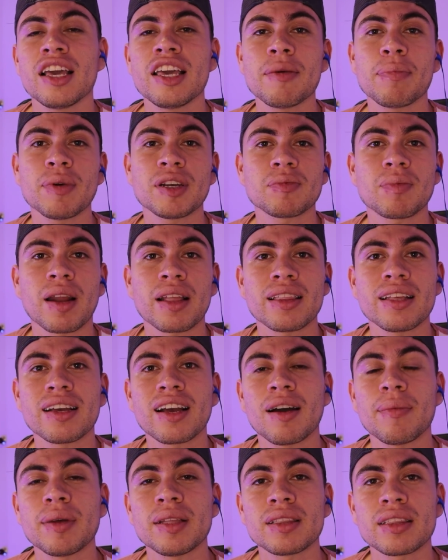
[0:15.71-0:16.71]
y pues
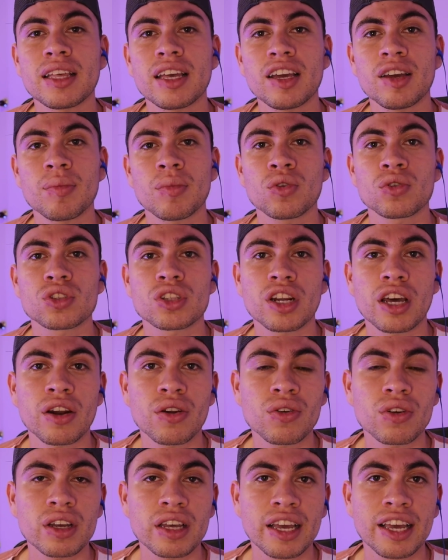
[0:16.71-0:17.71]
prácticamente
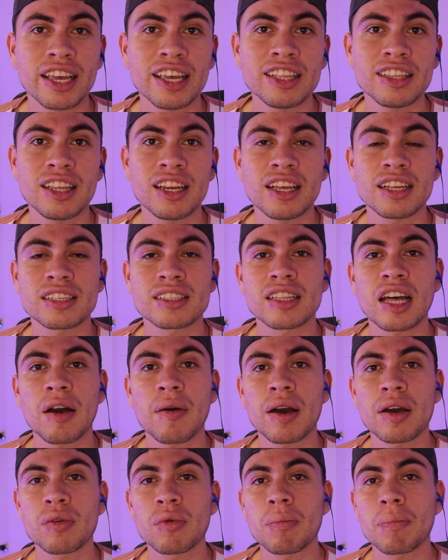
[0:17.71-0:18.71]
mostraron que Hidri
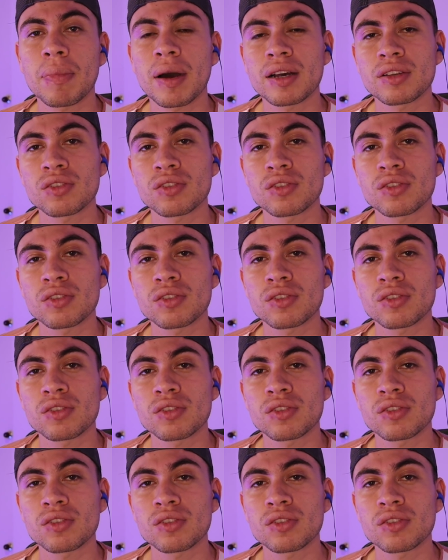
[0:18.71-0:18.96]
estaba en un